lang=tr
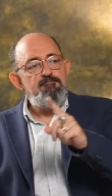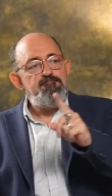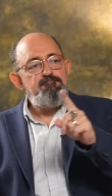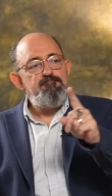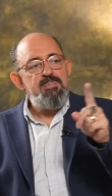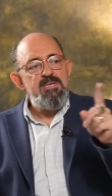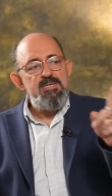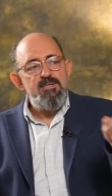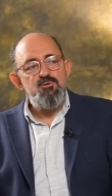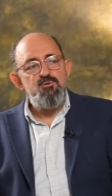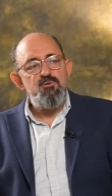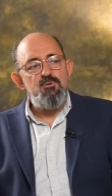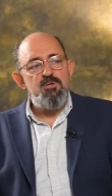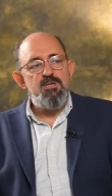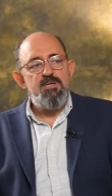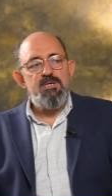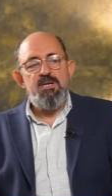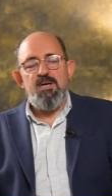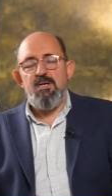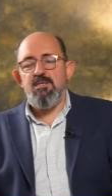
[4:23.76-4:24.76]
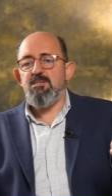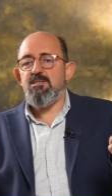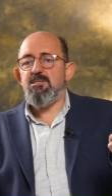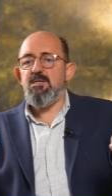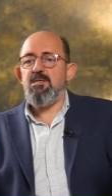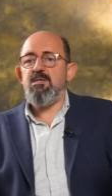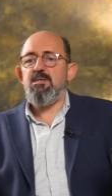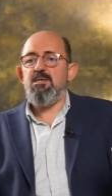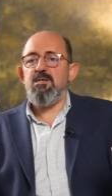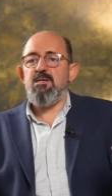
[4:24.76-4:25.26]
bir sonraki anı
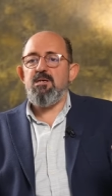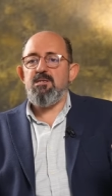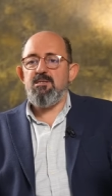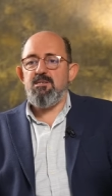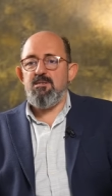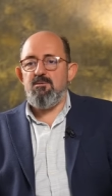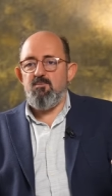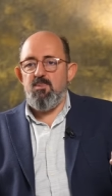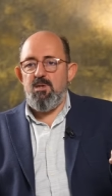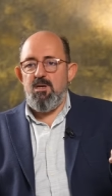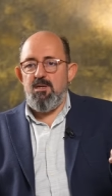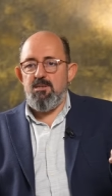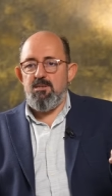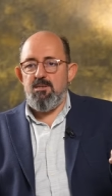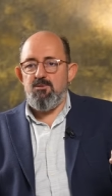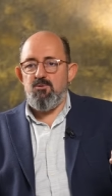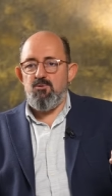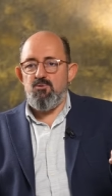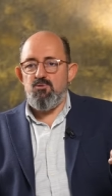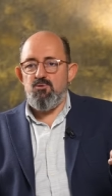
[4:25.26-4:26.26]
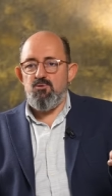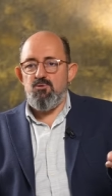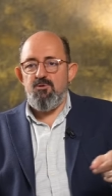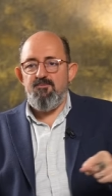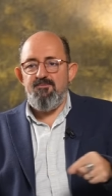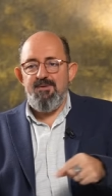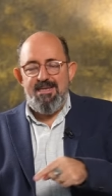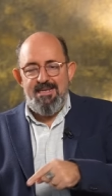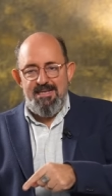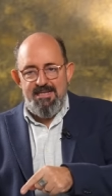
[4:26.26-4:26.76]
senin yarattığın bir ana
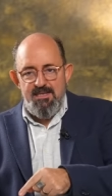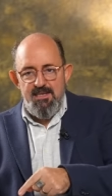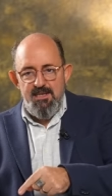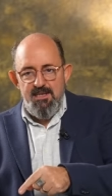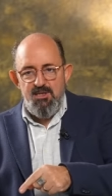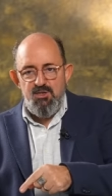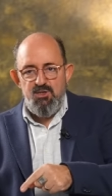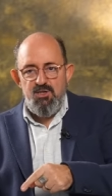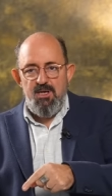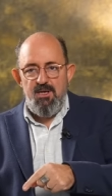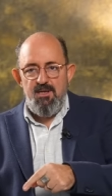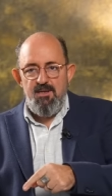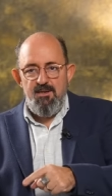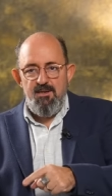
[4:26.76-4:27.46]
dönüştürüyor. Ve gittikçe